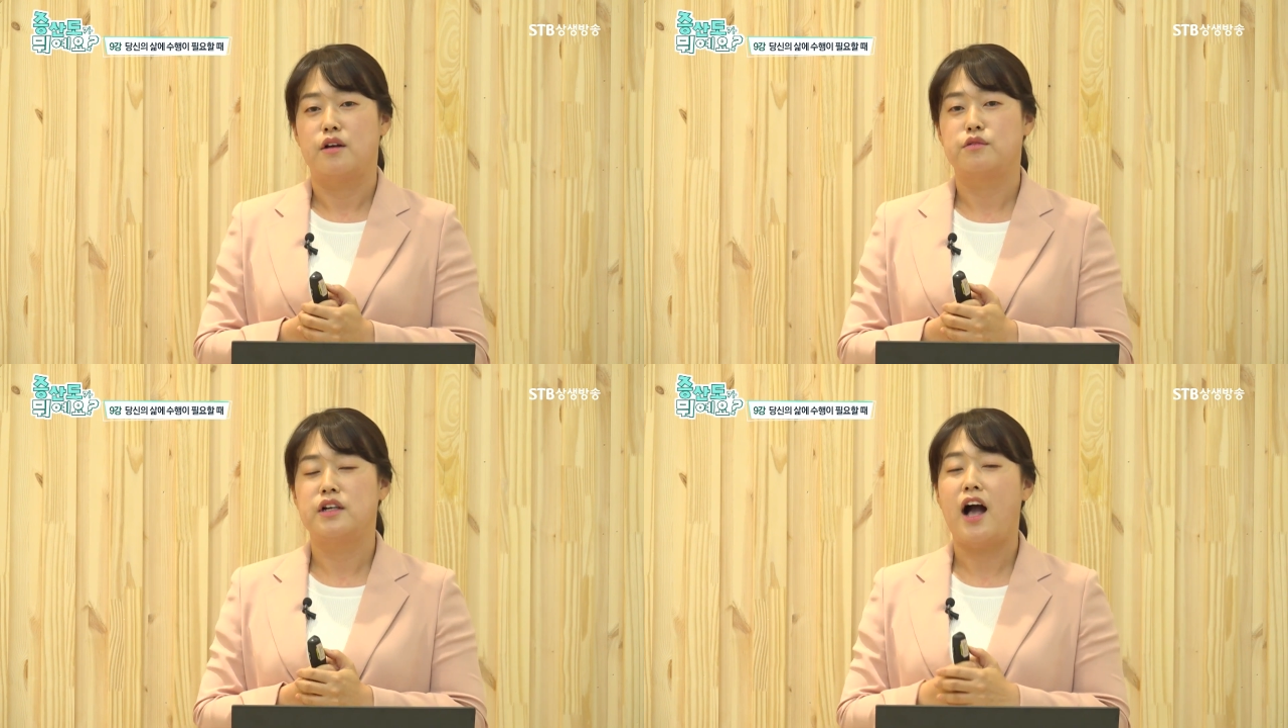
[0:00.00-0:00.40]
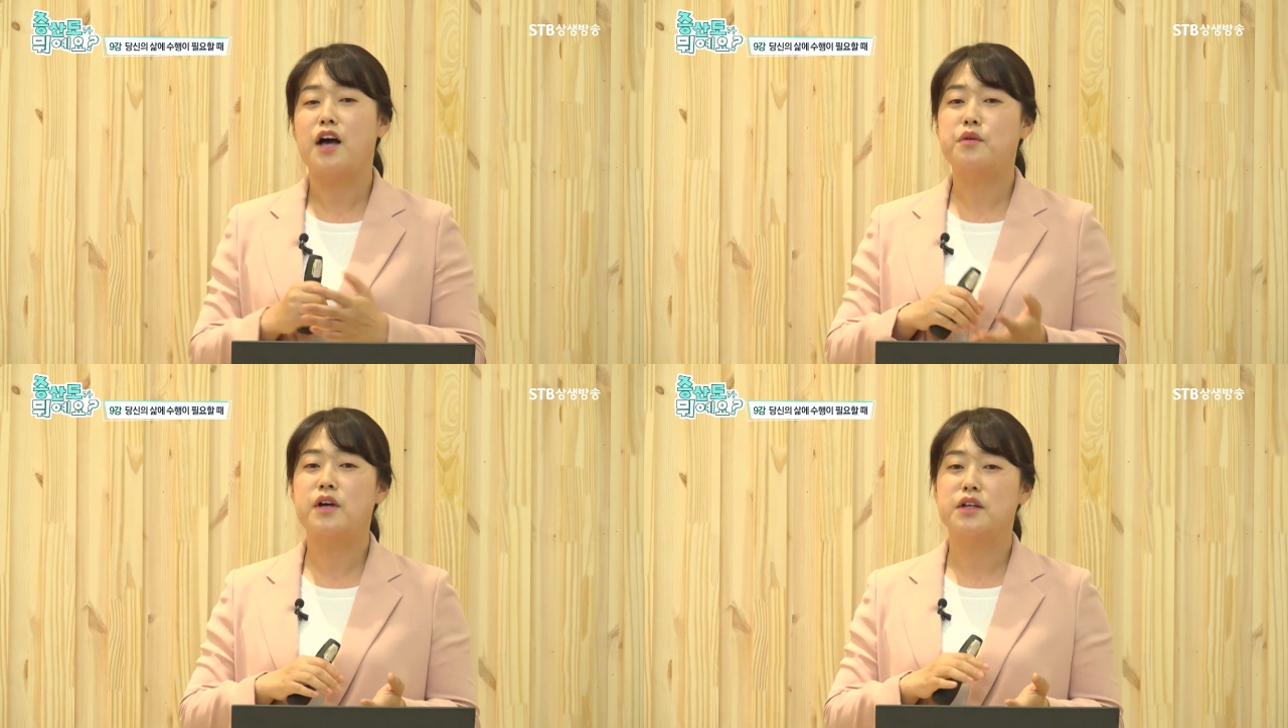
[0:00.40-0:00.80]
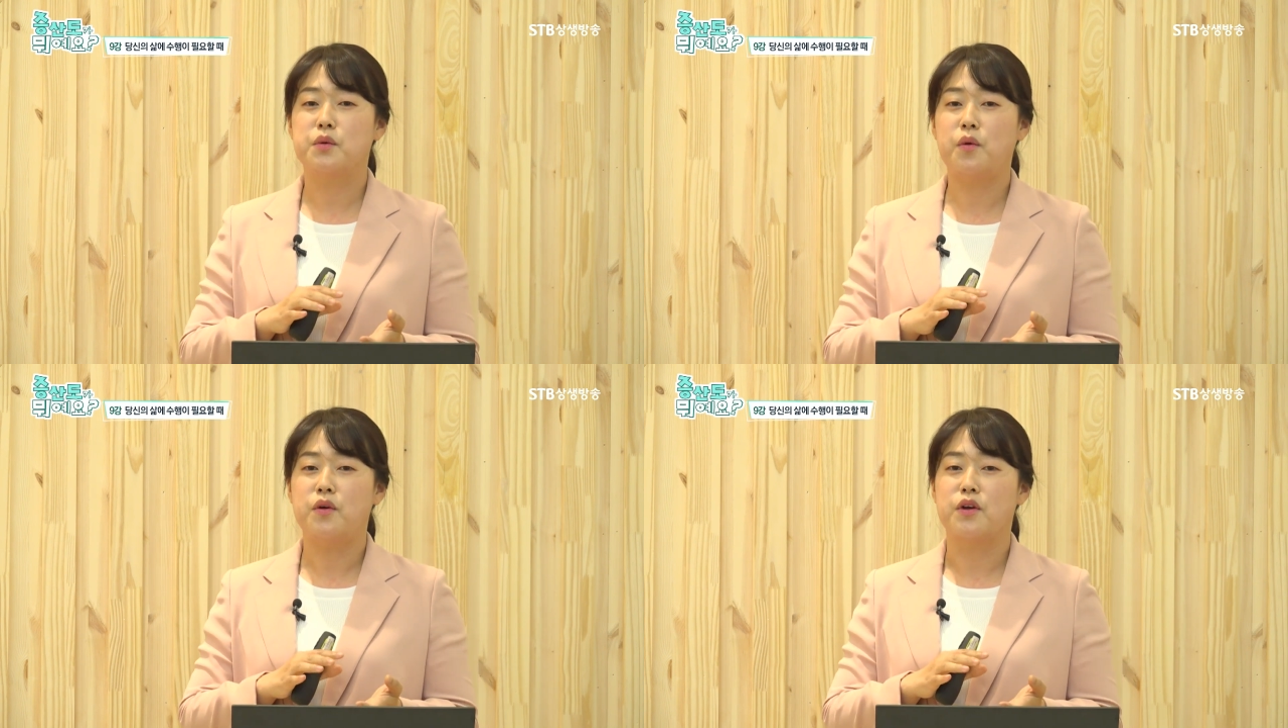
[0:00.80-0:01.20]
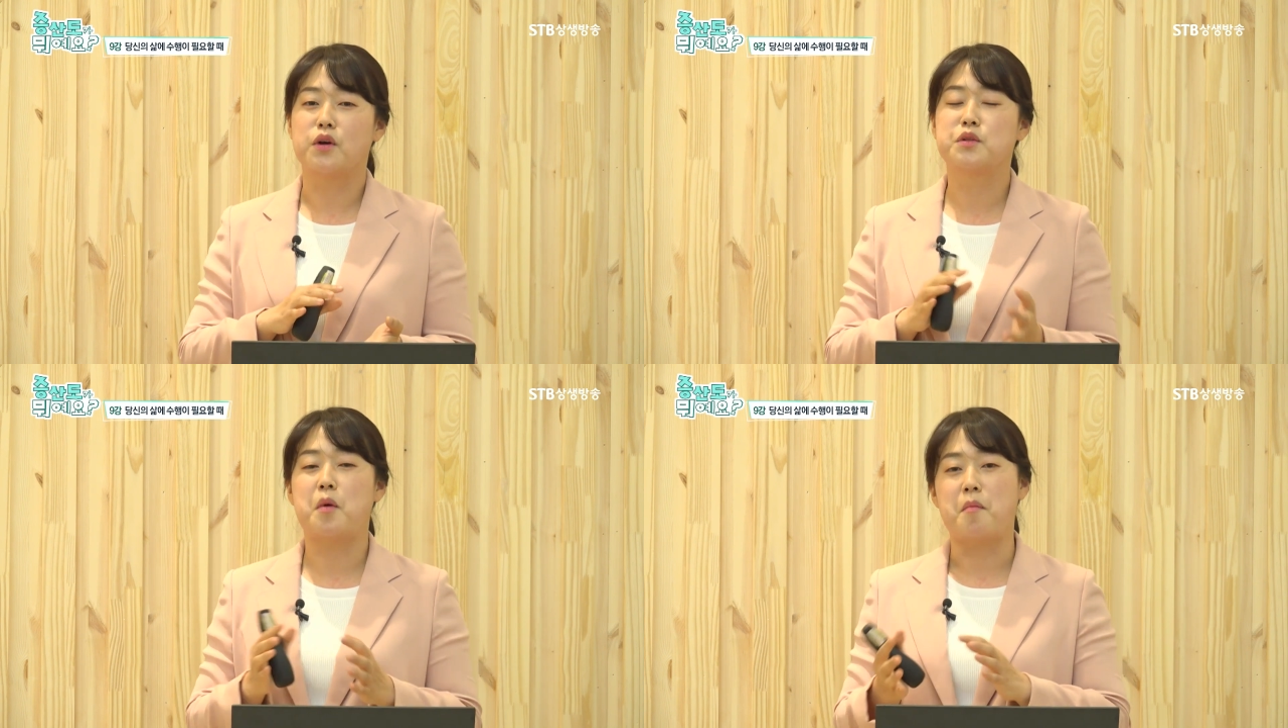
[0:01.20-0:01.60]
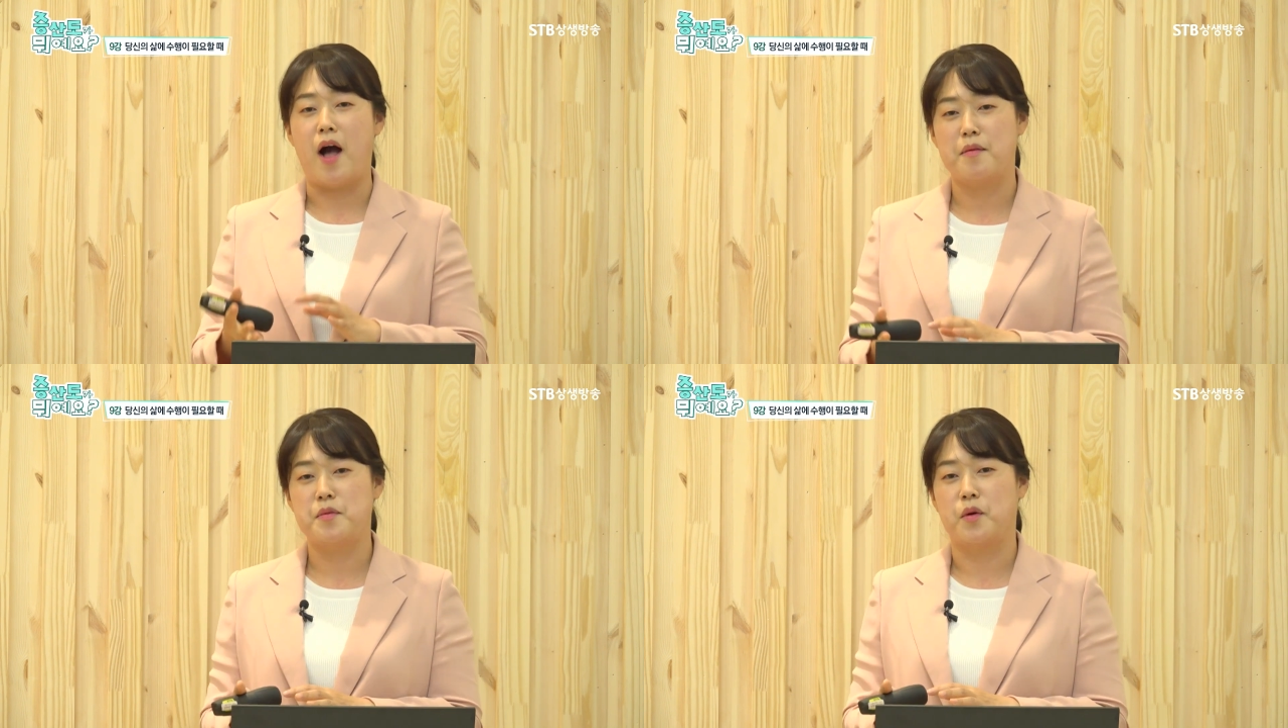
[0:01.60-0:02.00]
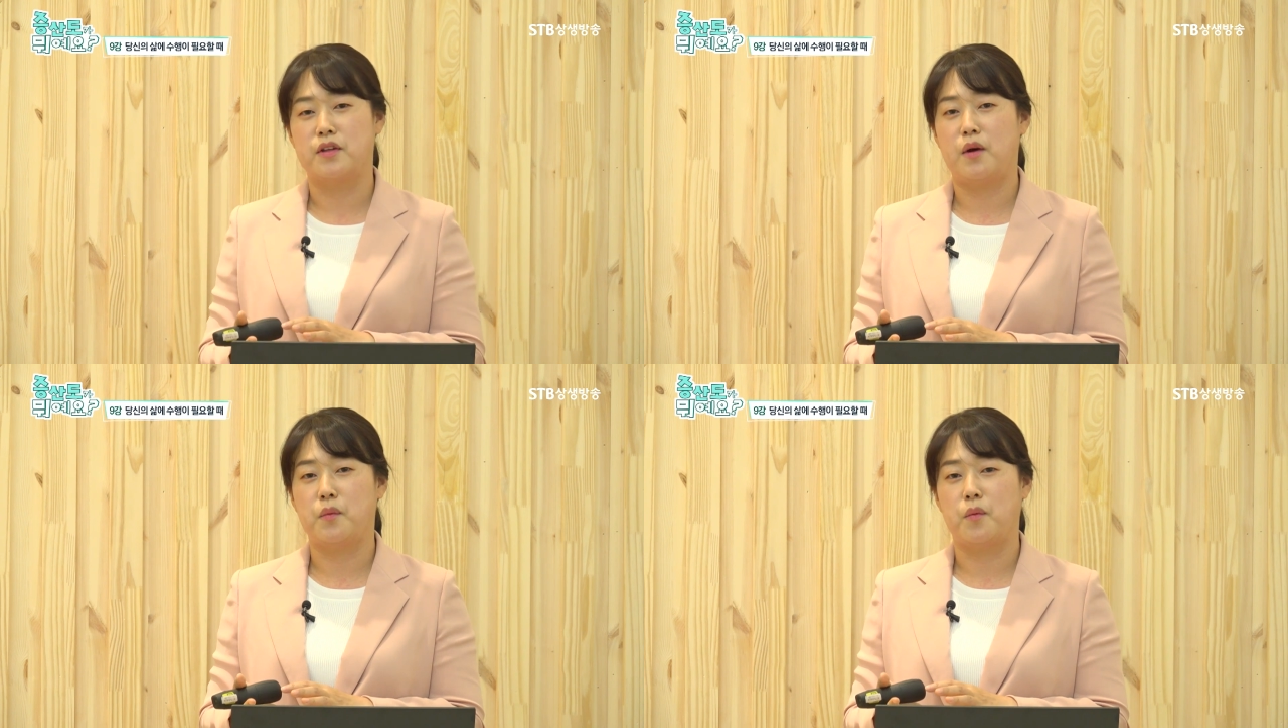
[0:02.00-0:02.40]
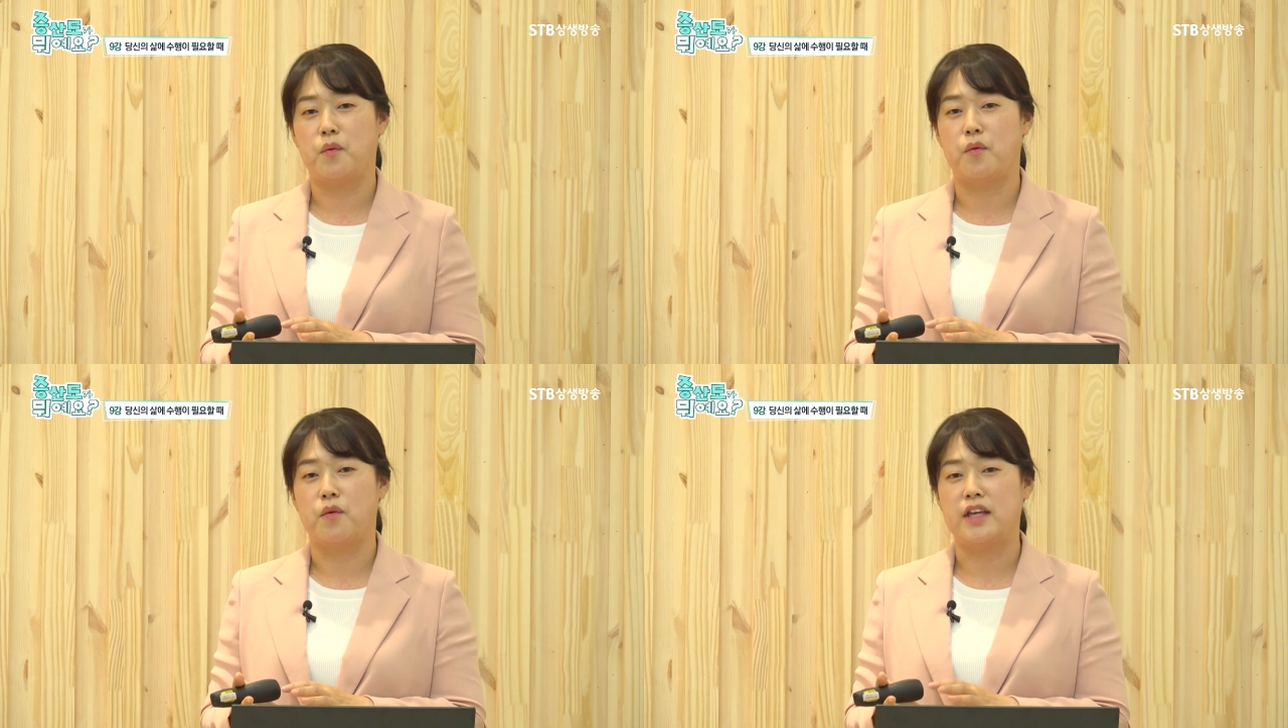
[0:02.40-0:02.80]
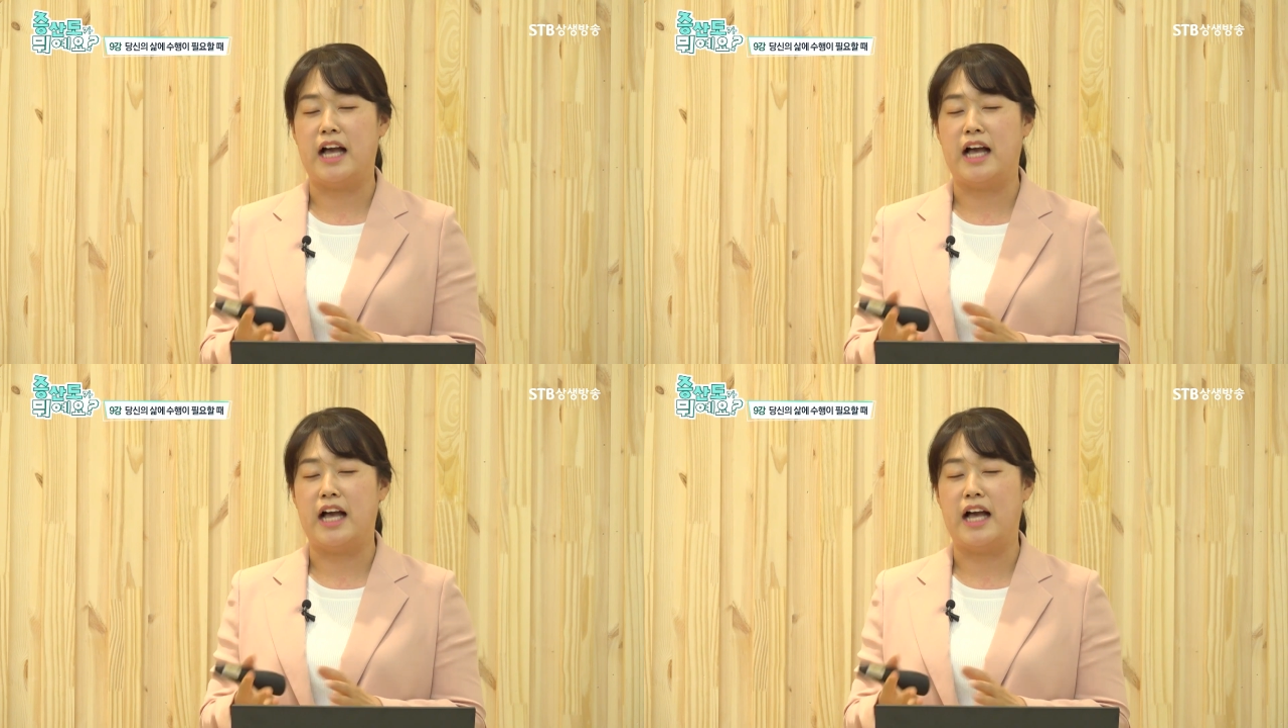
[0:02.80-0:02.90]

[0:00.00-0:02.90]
우리가 하루에도 열두 번 마음이 변하고